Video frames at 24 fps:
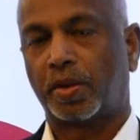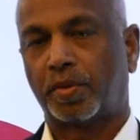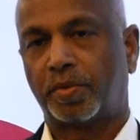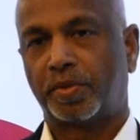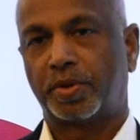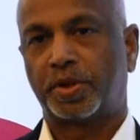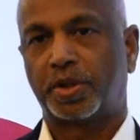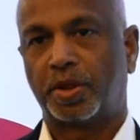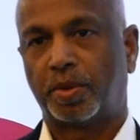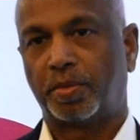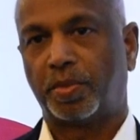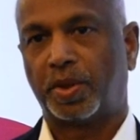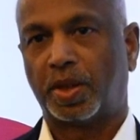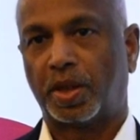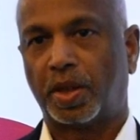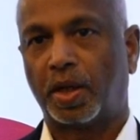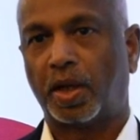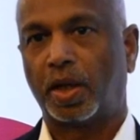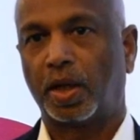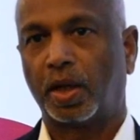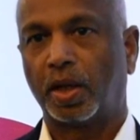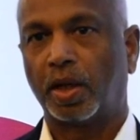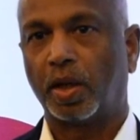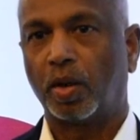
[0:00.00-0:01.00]
விஷயம்
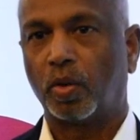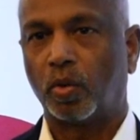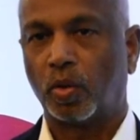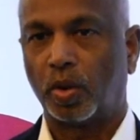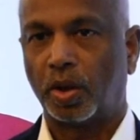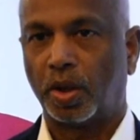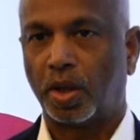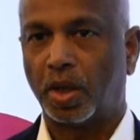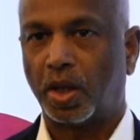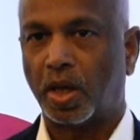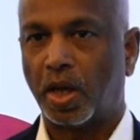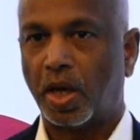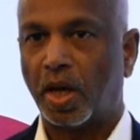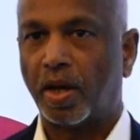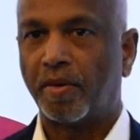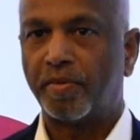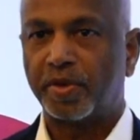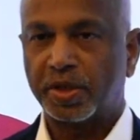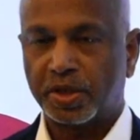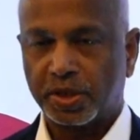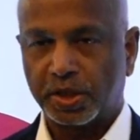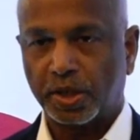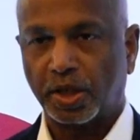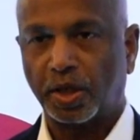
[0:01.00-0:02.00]
என்றால் ஒரு
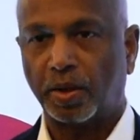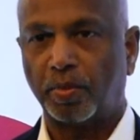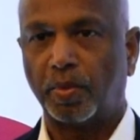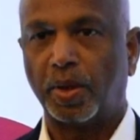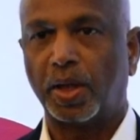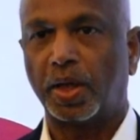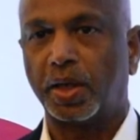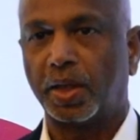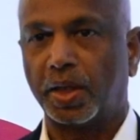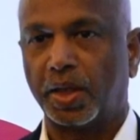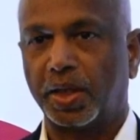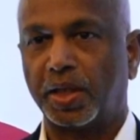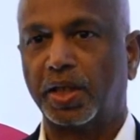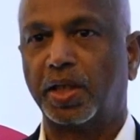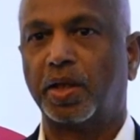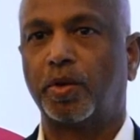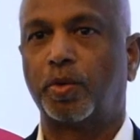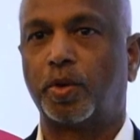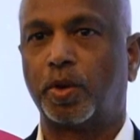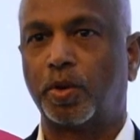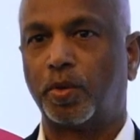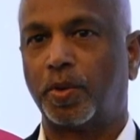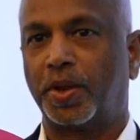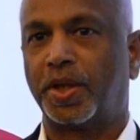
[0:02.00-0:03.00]
அவசரமாக எந்த
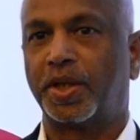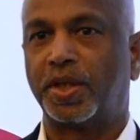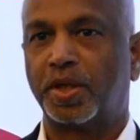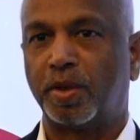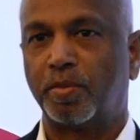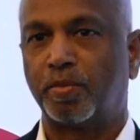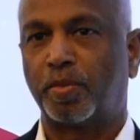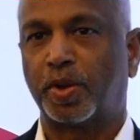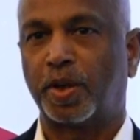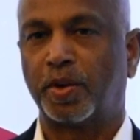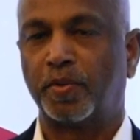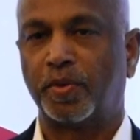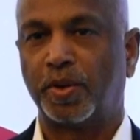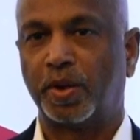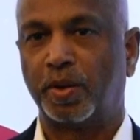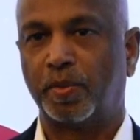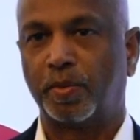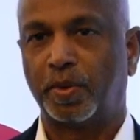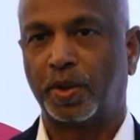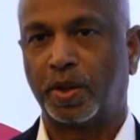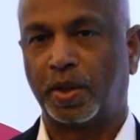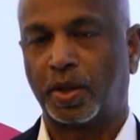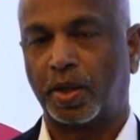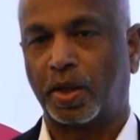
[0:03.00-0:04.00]
ஒரு வைத்தியம் பண்ண
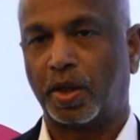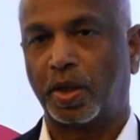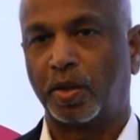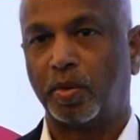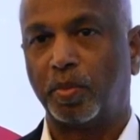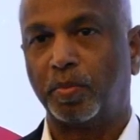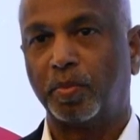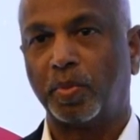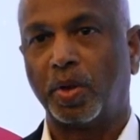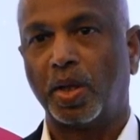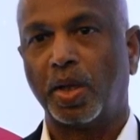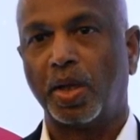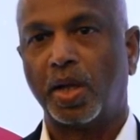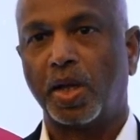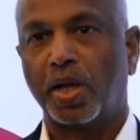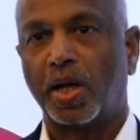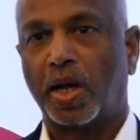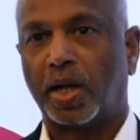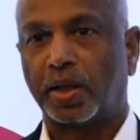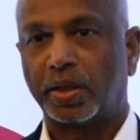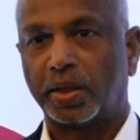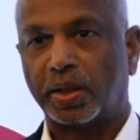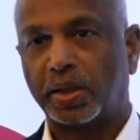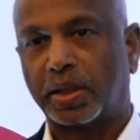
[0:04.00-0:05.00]
வேண்டும் என்றாலும்
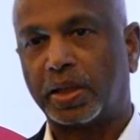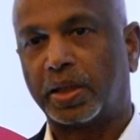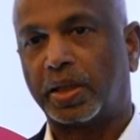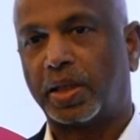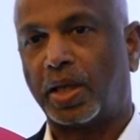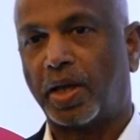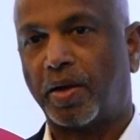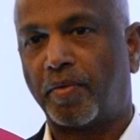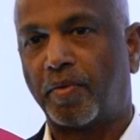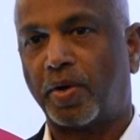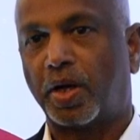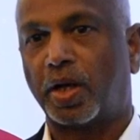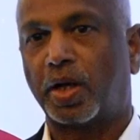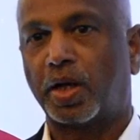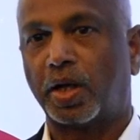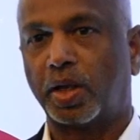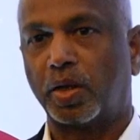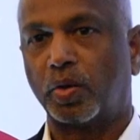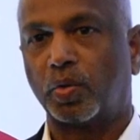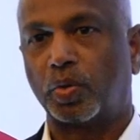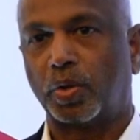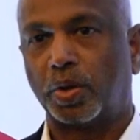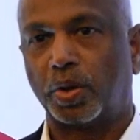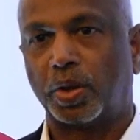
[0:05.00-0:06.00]
அதற்கு தேவையான
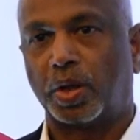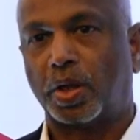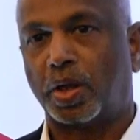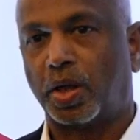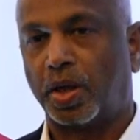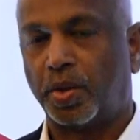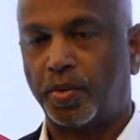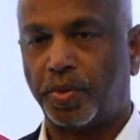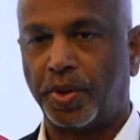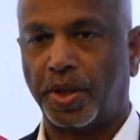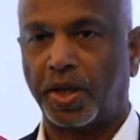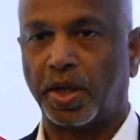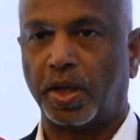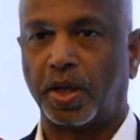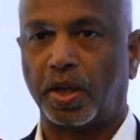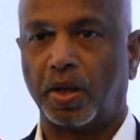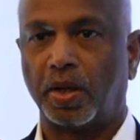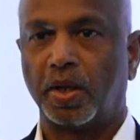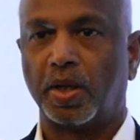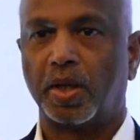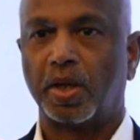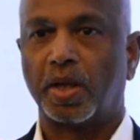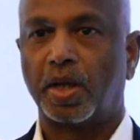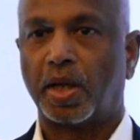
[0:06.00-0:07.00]
ஒரு கருவிகள்
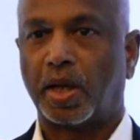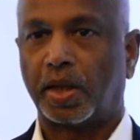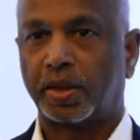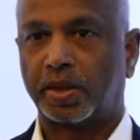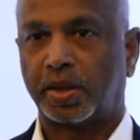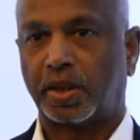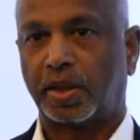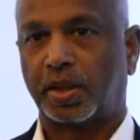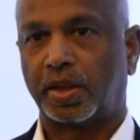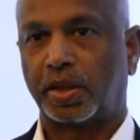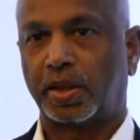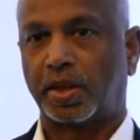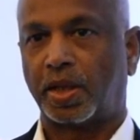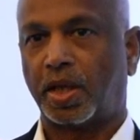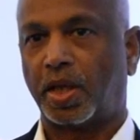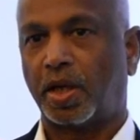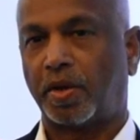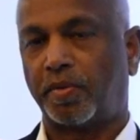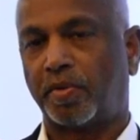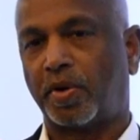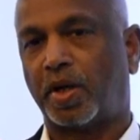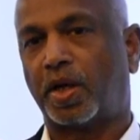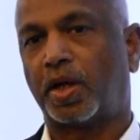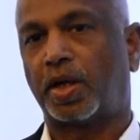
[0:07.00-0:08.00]
அதற்கு
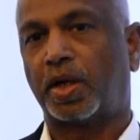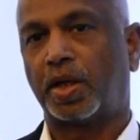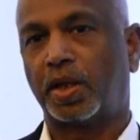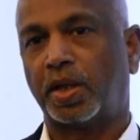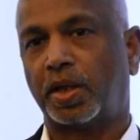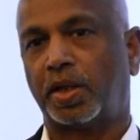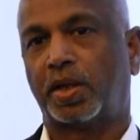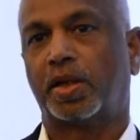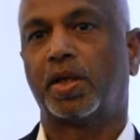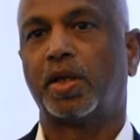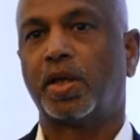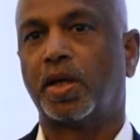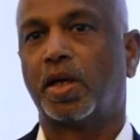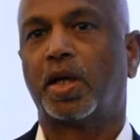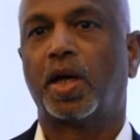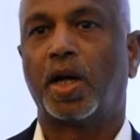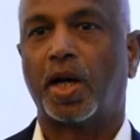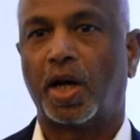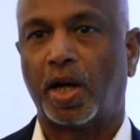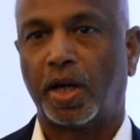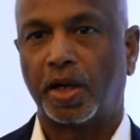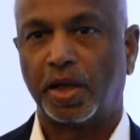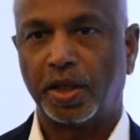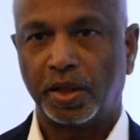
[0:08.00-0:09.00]
தேவையான
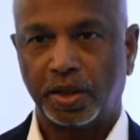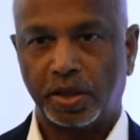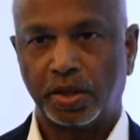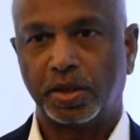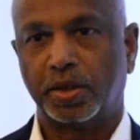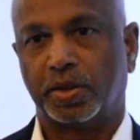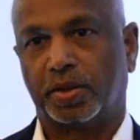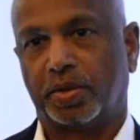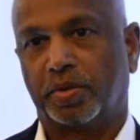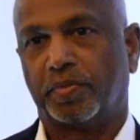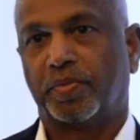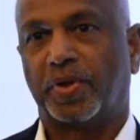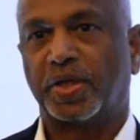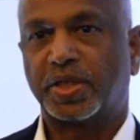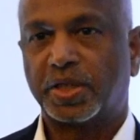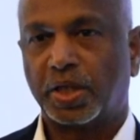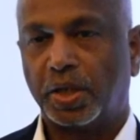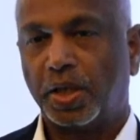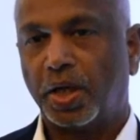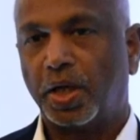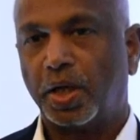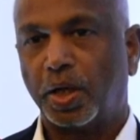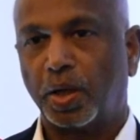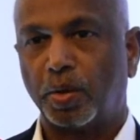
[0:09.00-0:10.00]
அனைத்து
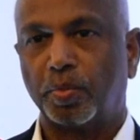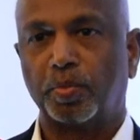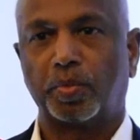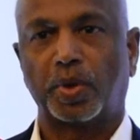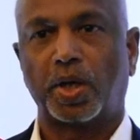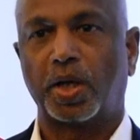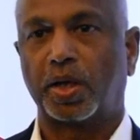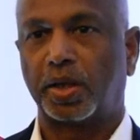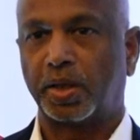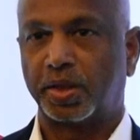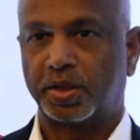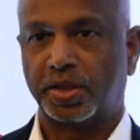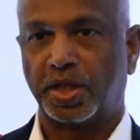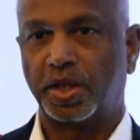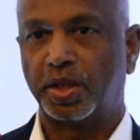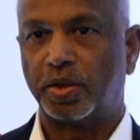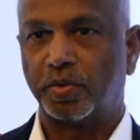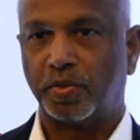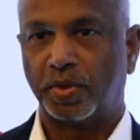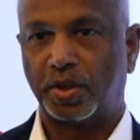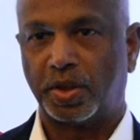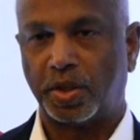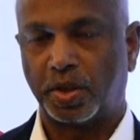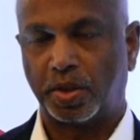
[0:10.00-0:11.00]
வசதிகளும் நாங்கள் செய்து
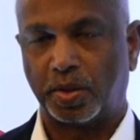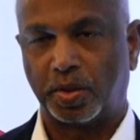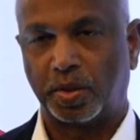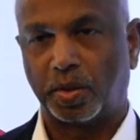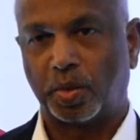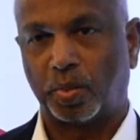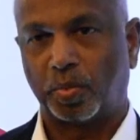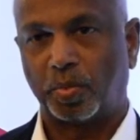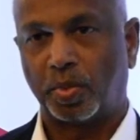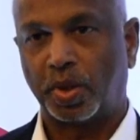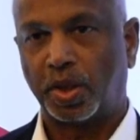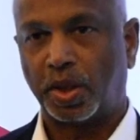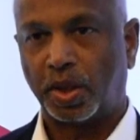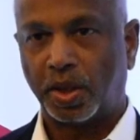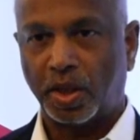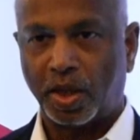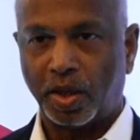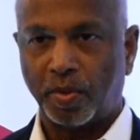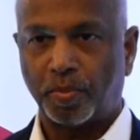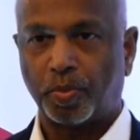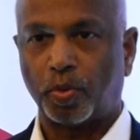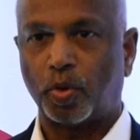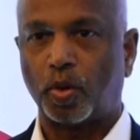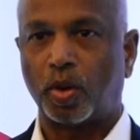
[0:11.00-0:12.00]
வைத்திருக்கின்றோம் அதே
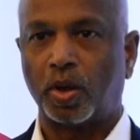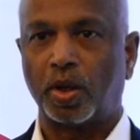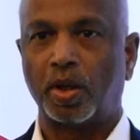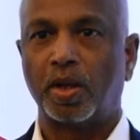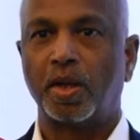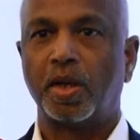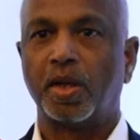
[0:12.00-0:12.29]
போல்